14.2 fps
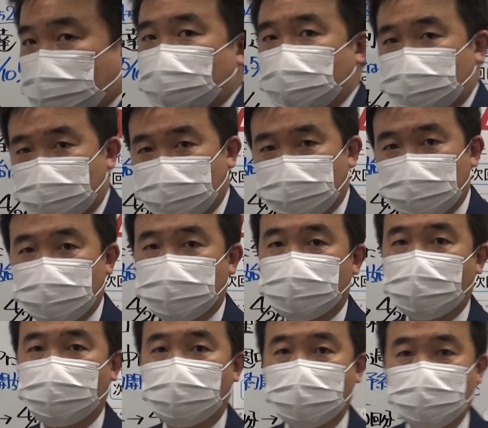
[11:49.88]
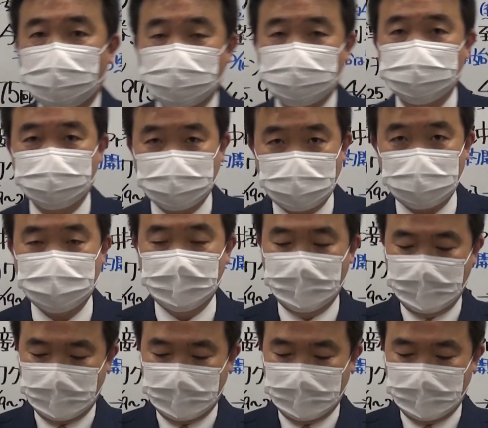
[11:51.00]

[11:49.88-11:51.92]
接種に使われますので、